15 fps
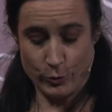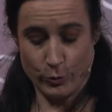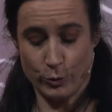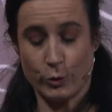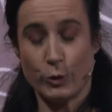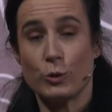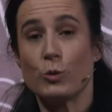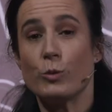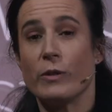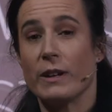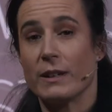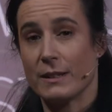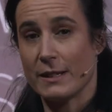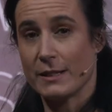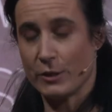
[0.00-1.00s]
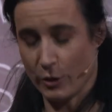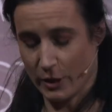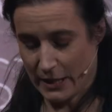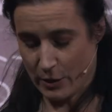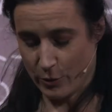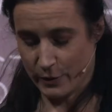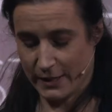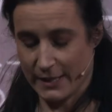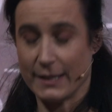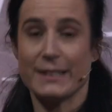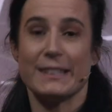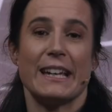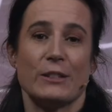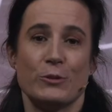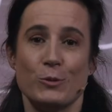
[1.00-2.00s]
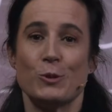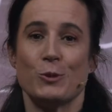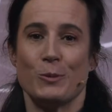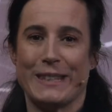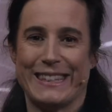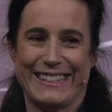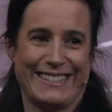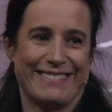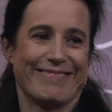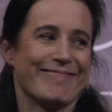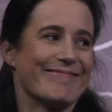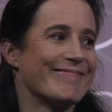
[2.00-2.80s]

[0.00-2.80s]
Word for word: Donc on se retrouve à 15h45. À tout de suite.